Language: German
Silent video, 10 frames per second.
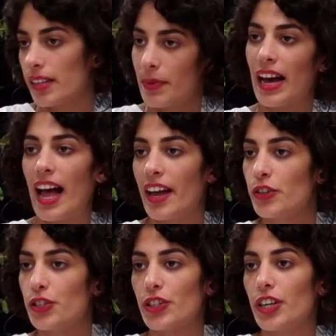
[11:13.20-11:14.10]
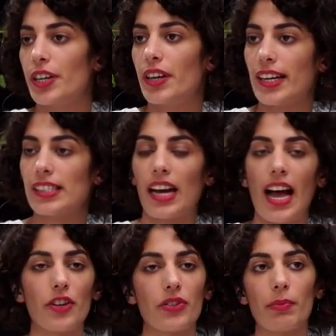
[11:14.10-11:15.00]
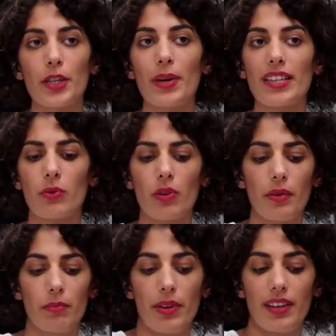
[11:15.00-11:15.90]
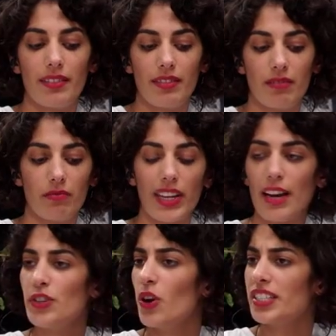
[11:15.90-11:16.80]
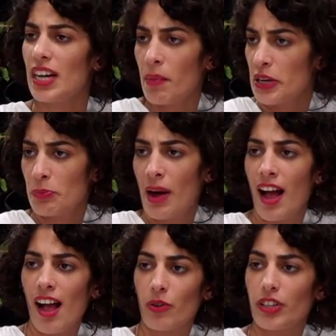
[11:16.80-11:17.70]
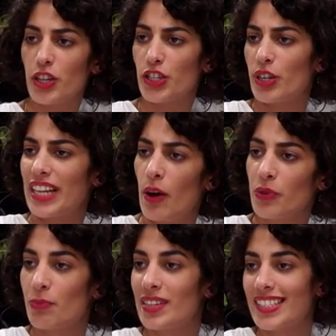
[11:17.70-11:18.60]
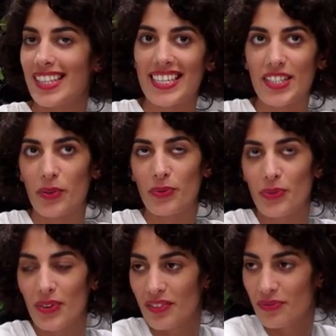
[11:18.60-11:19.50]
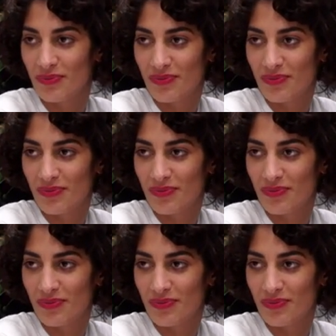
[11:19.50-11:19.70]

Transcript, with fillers: ich jetzt mal Ranisch, äh, Axel Ranisch zum Beispiel, also äh, Trefft ihr euch da manchmal und tauscht ihr euch aus, wie man sich das jetzt auch so in so einer